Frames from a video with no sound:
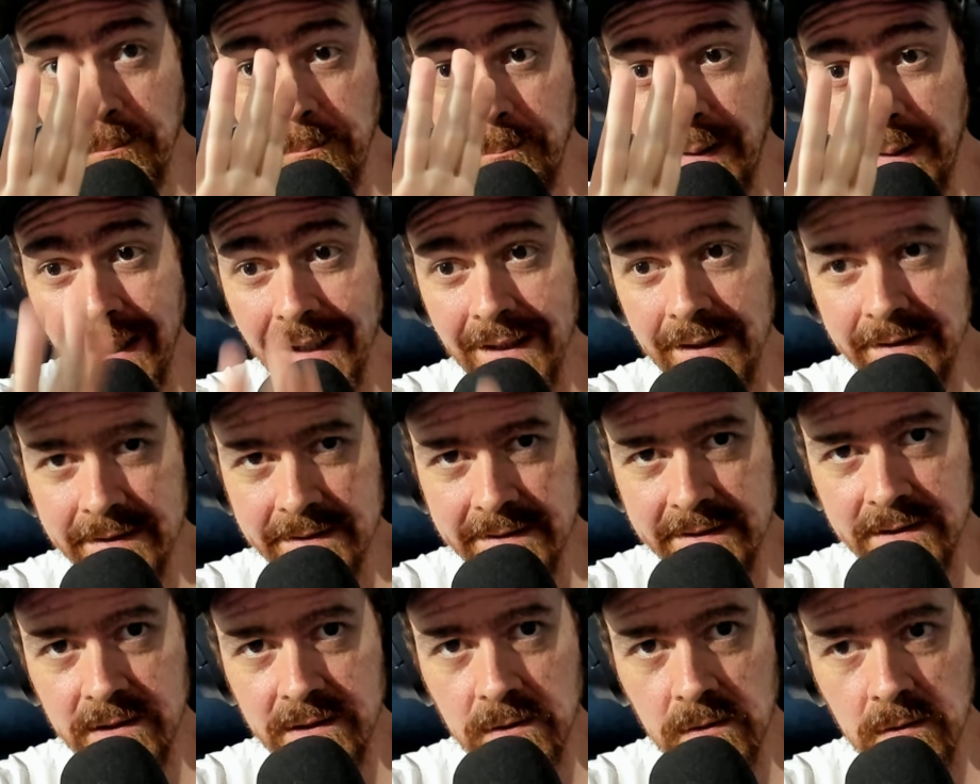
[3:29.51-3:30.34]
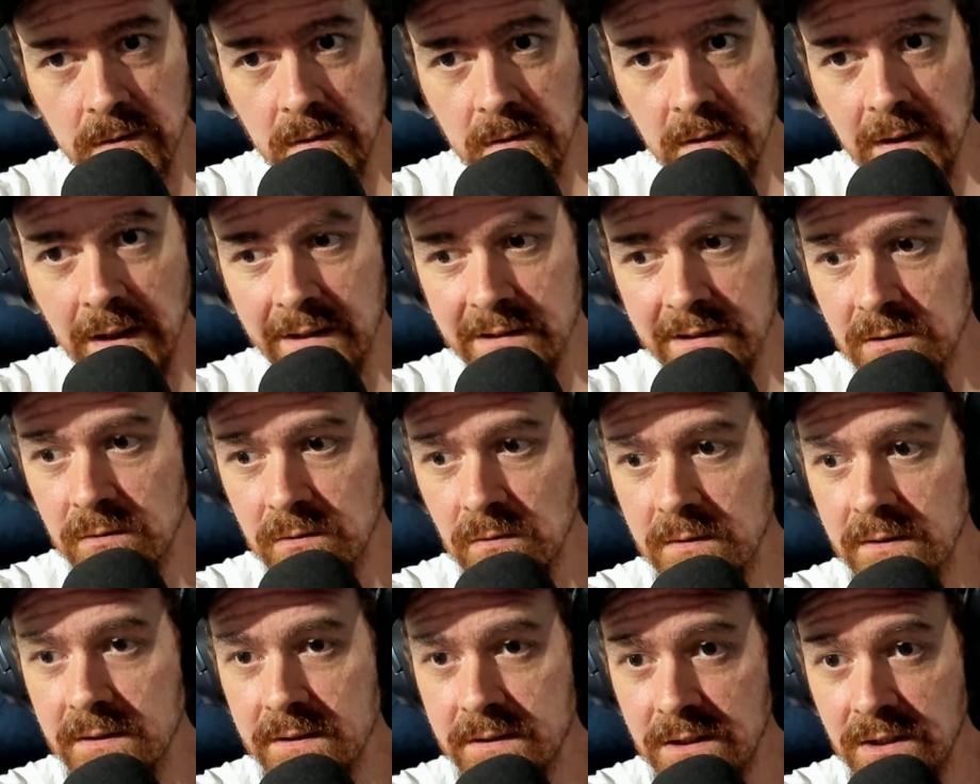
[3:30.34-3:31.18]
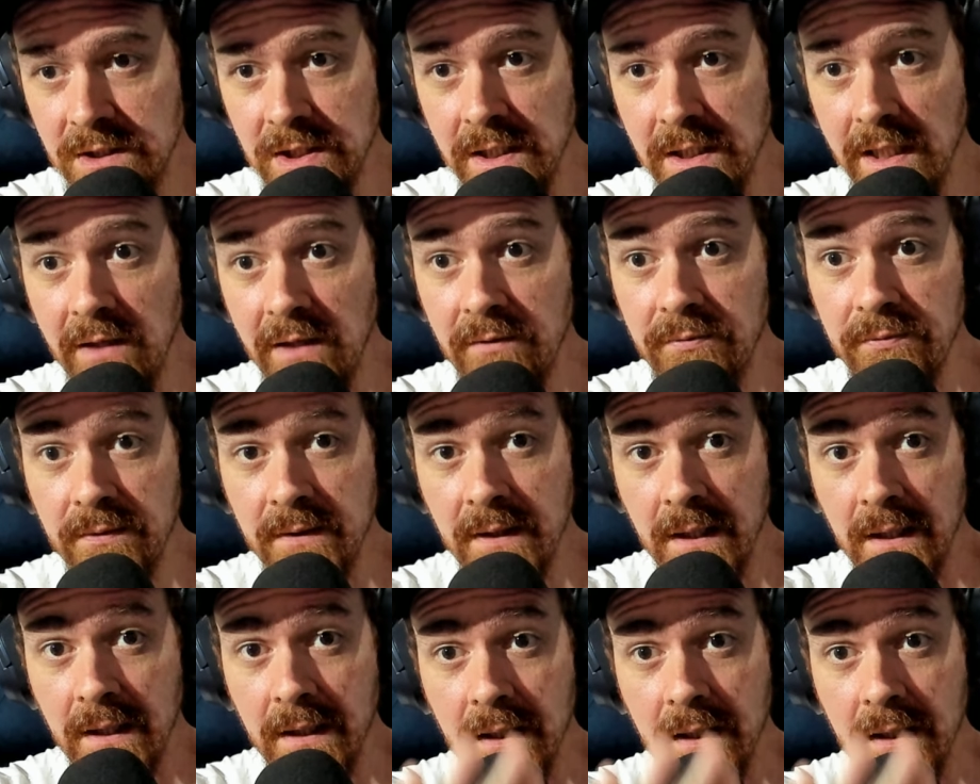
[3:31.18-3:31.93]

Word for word: balanceou as lutas de chefe